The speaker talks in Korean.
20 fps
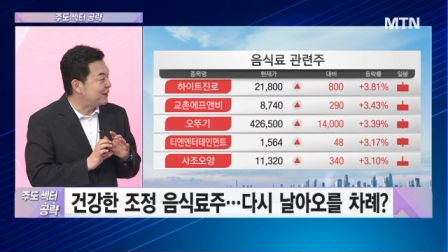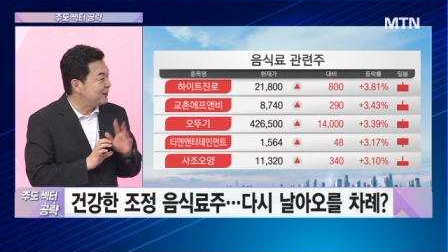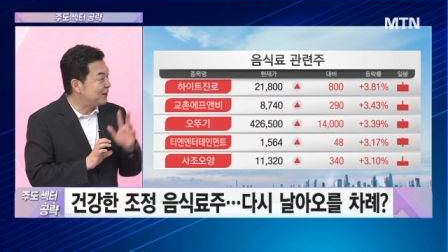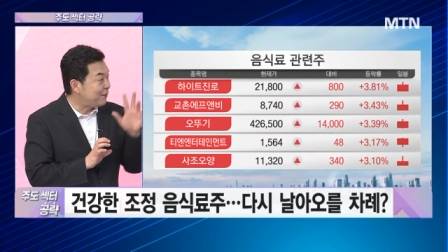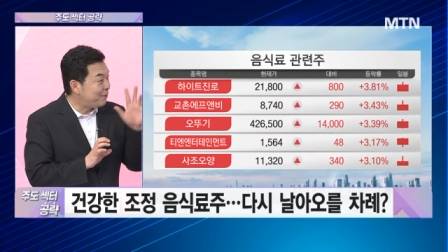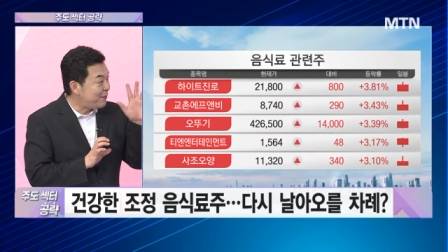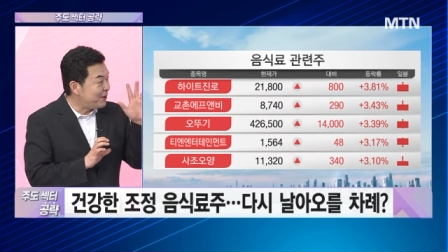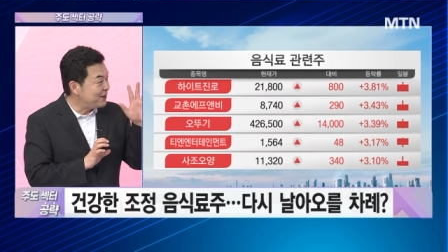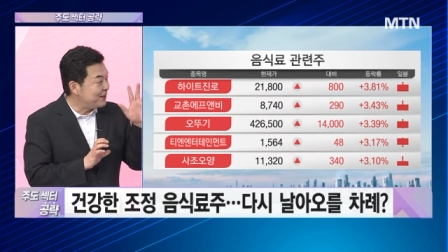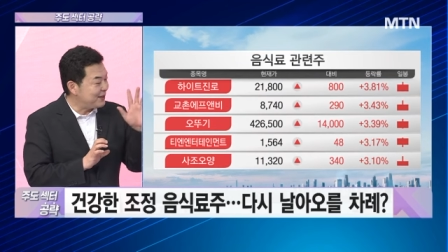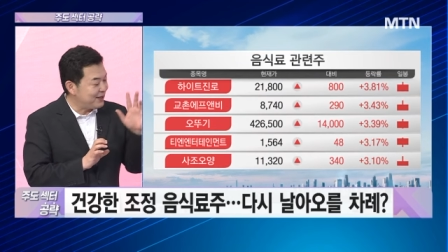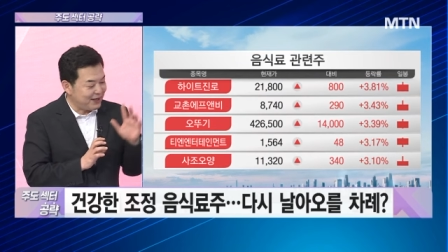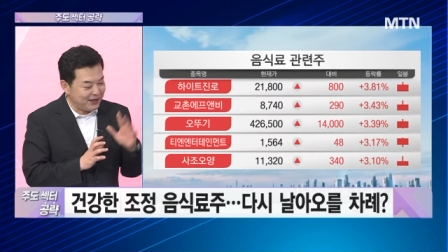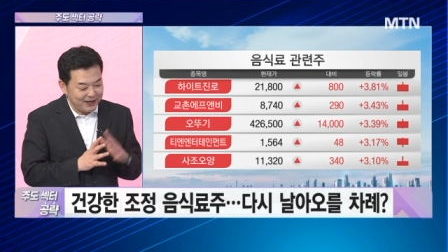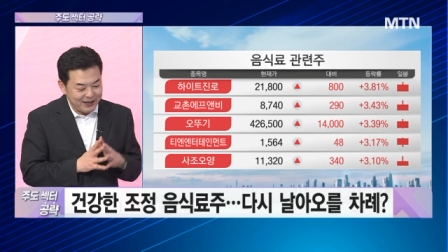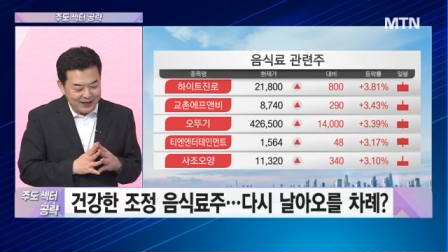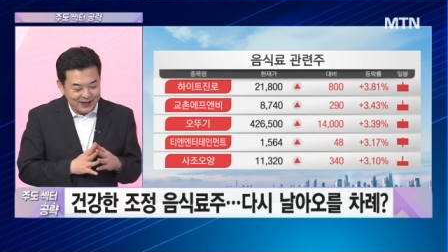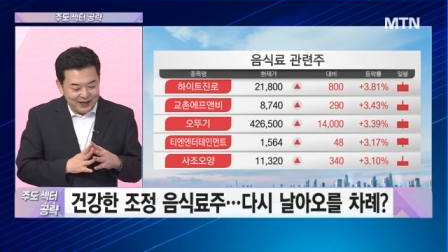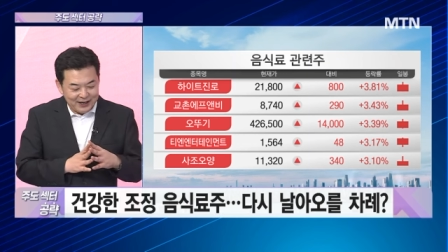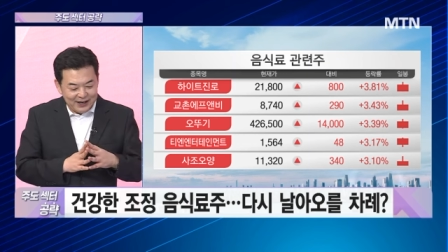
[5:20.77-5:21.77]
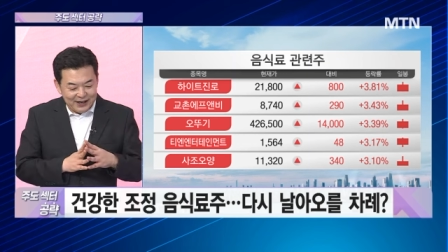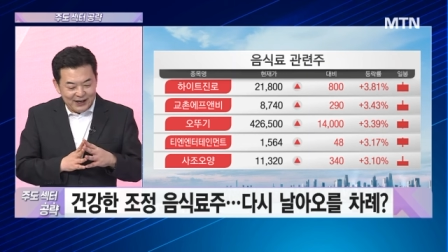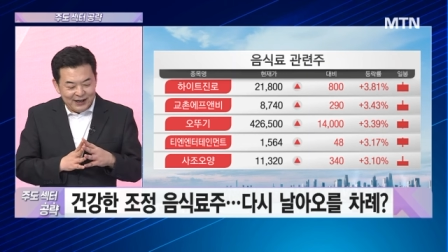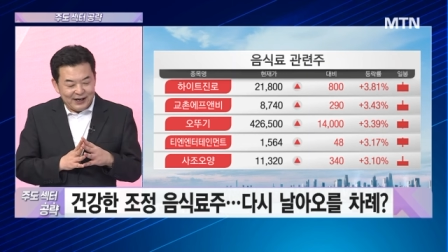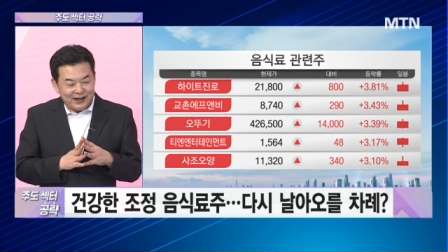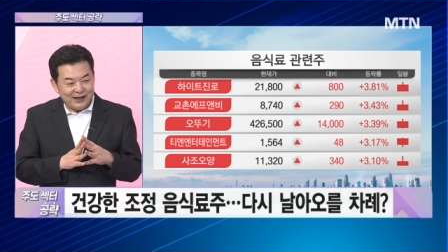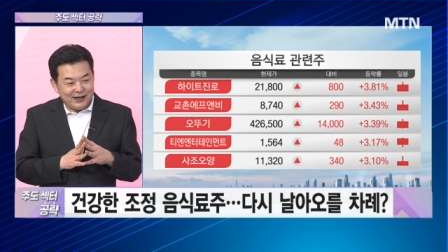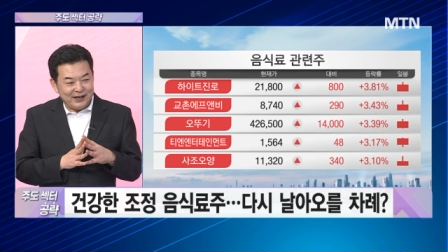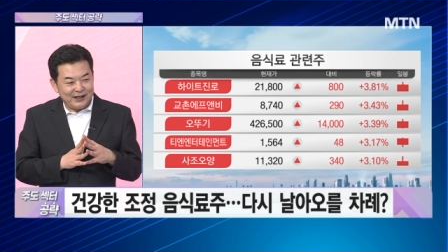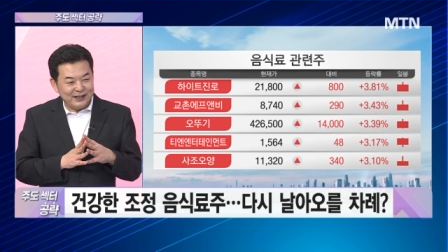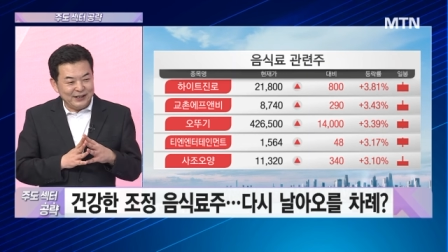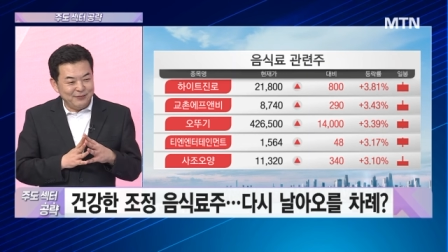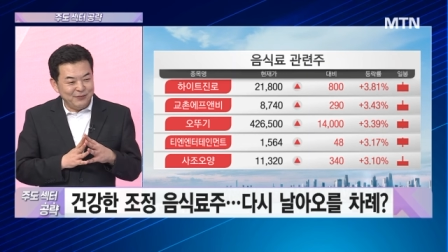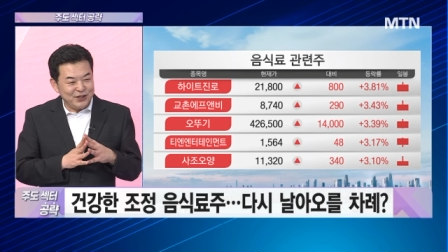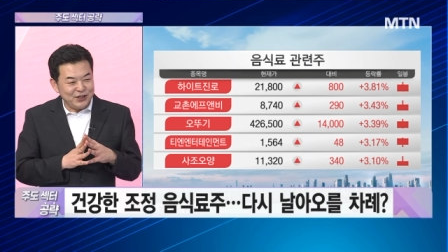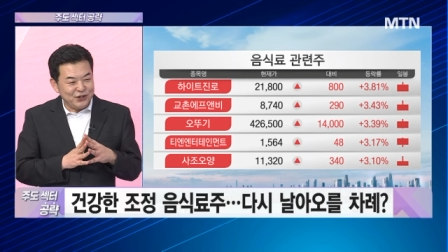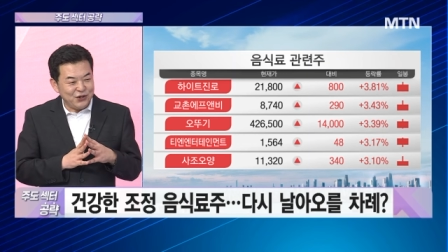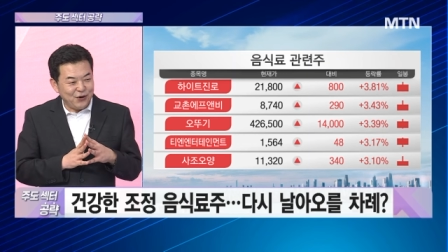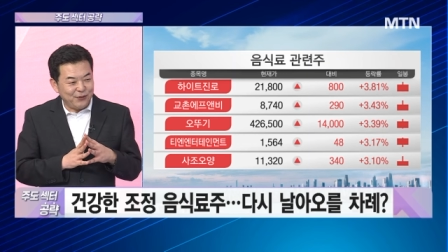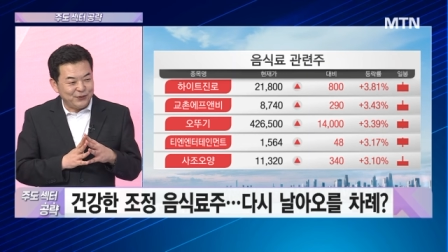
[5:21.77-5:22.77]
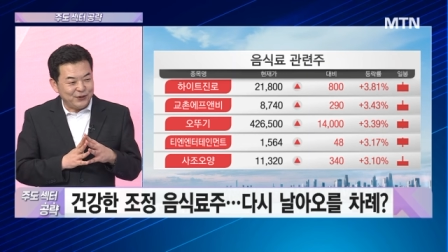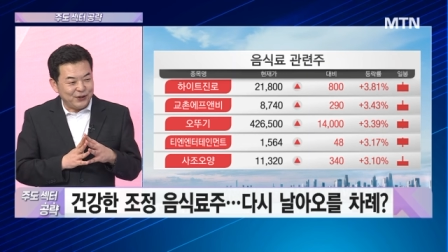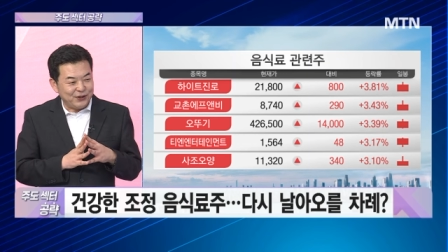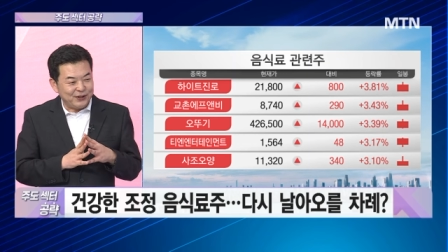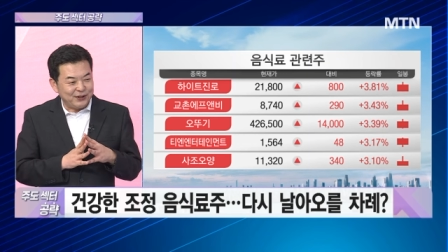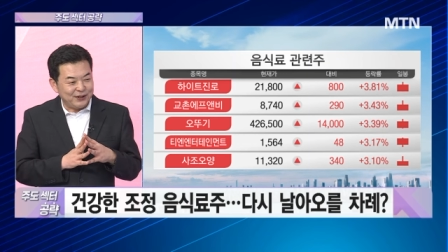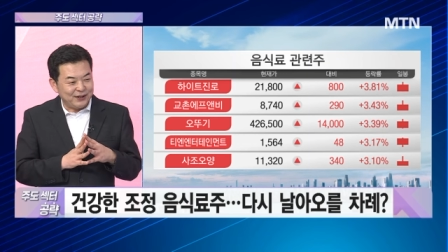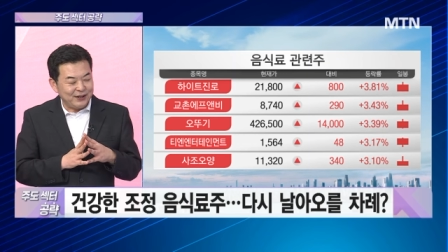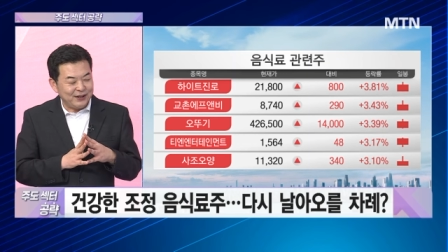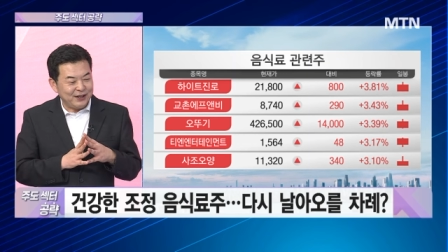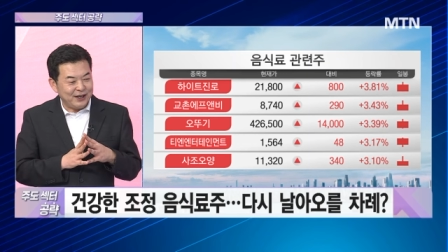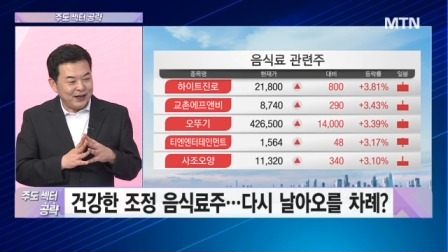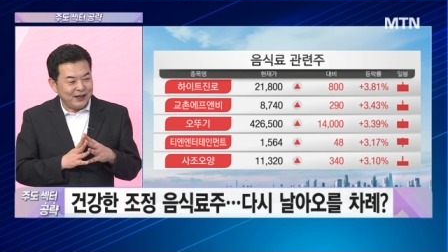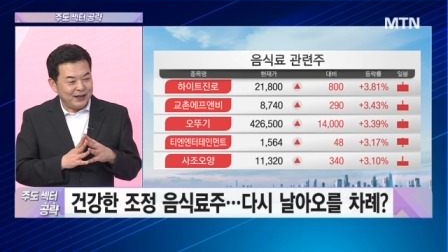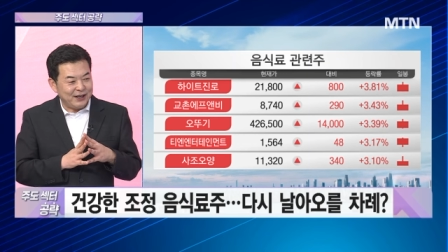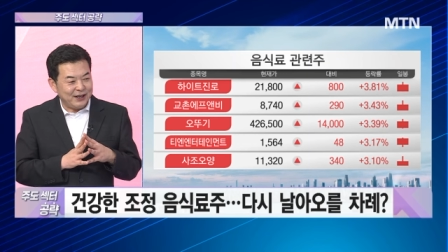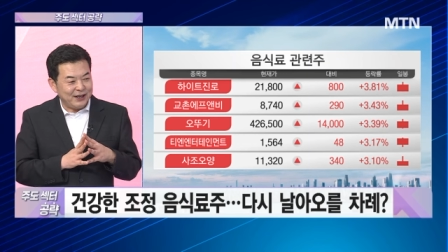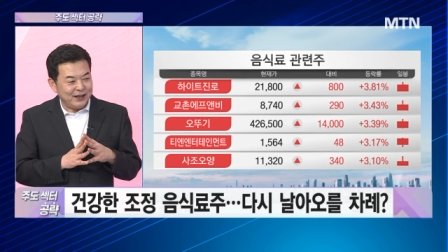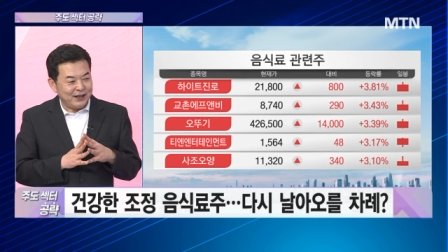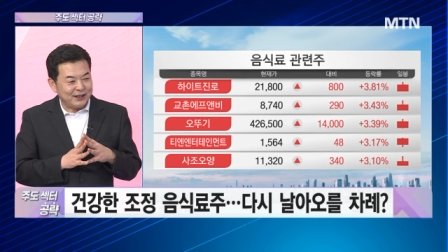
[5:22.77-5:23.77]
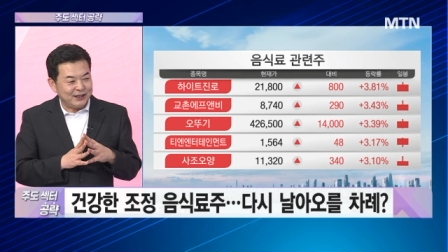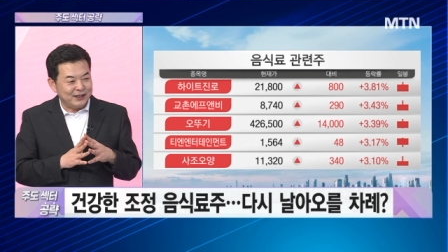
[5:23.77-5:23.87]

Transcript: 아, 네. 첫 번째, 어, 음식료 업종은 특이하게